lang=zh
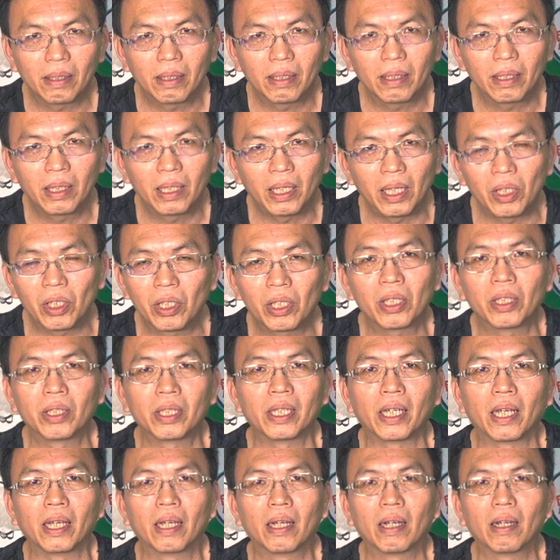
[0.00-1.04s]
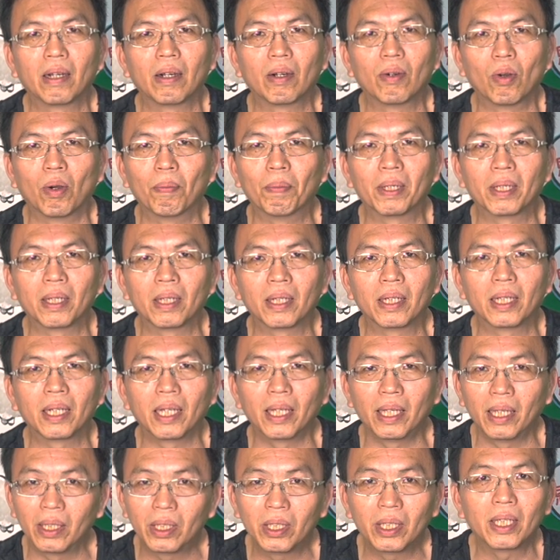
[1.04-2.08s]
第四节，我们
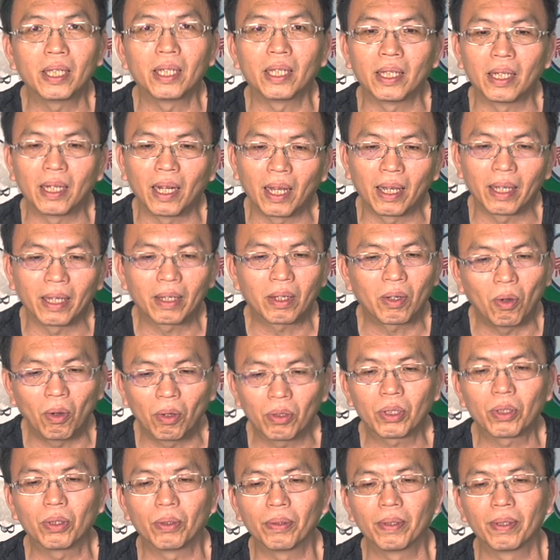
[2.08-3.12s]
一起来攻读。